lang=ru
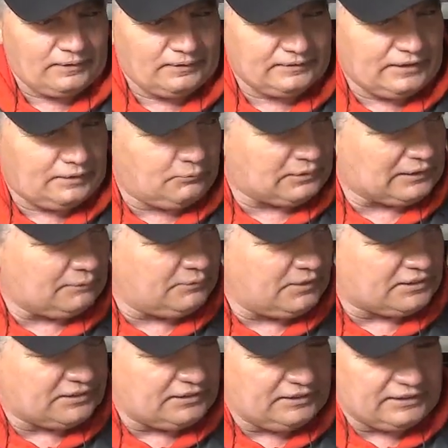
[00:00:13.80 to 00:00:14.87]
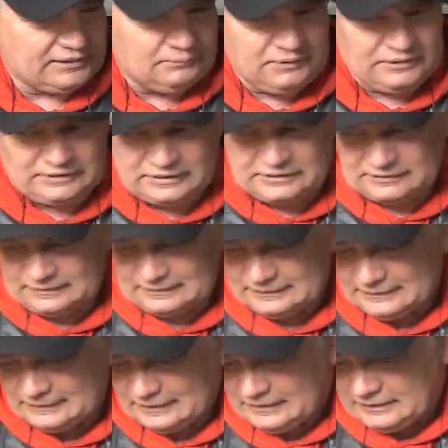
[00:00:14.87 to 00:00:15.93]
Наиль Мухаммедович, Игорь Дмитриевич.
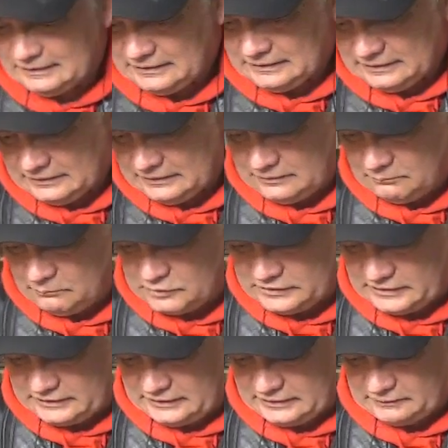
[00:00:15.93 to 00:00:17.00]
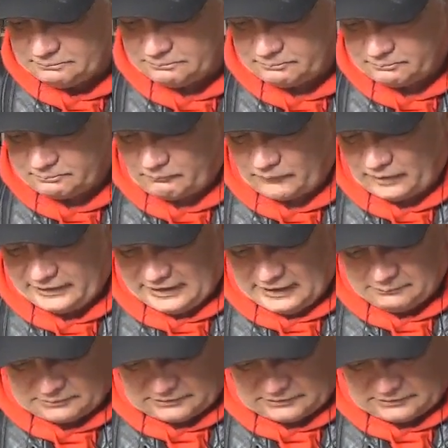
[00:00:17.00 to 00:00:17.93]
Мужики, я вам